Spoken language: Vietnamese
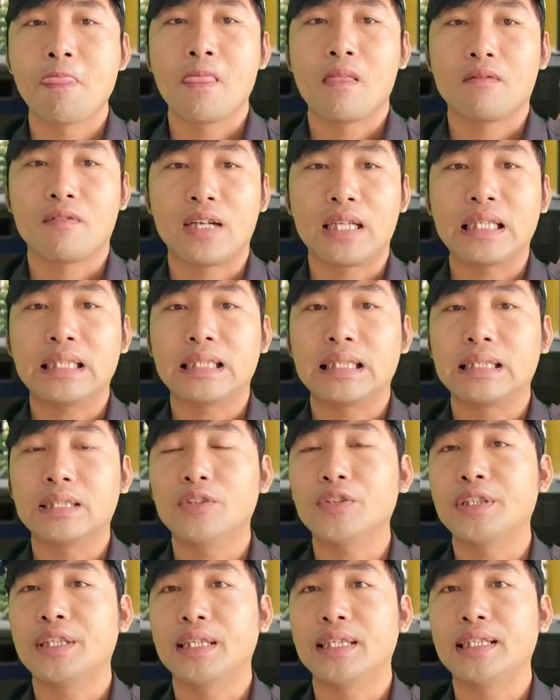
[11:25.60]
và đã từng
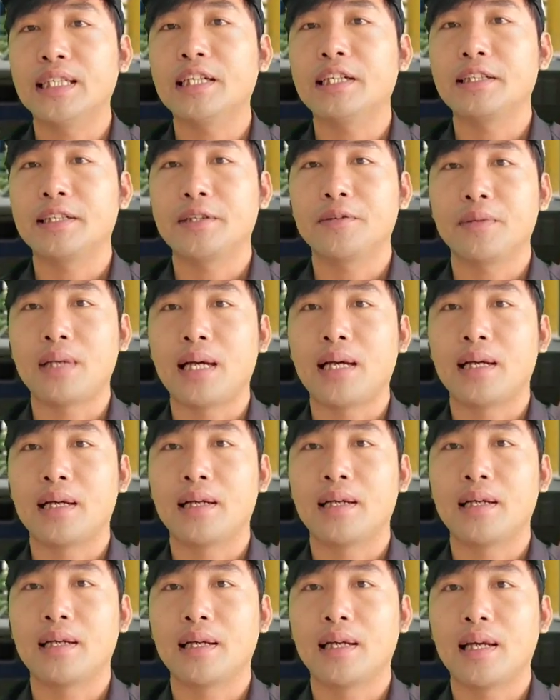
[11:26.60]
nói chuyện rất là nhiều lần
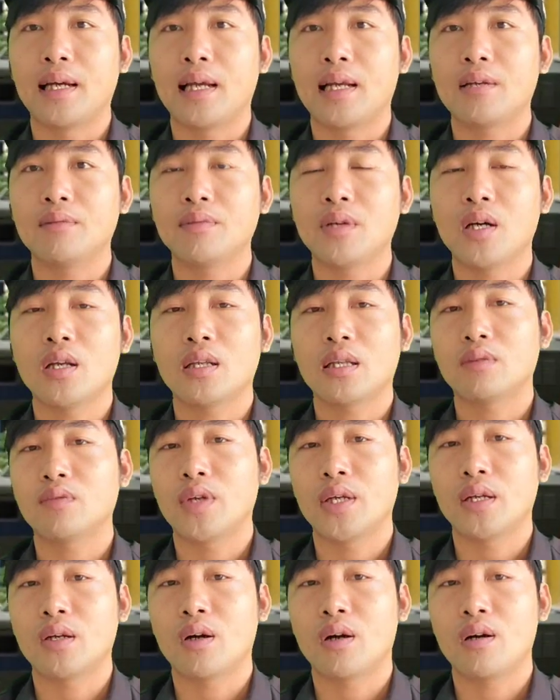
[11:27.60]
à, lúc đó thanh
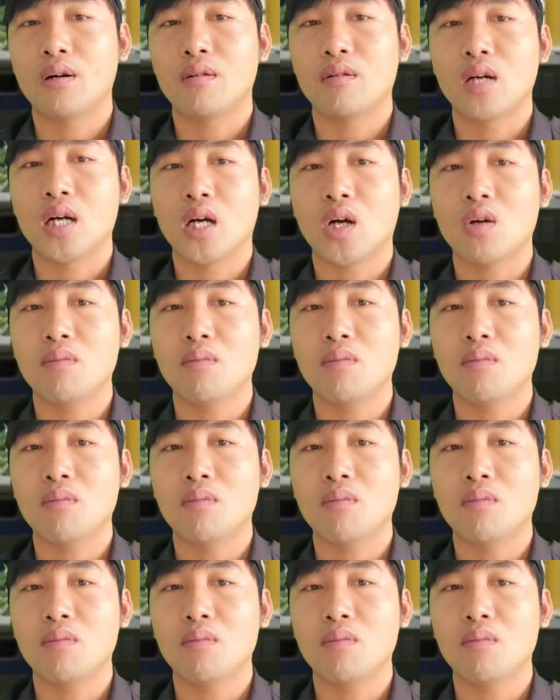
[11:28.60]
nguyên còn ờ,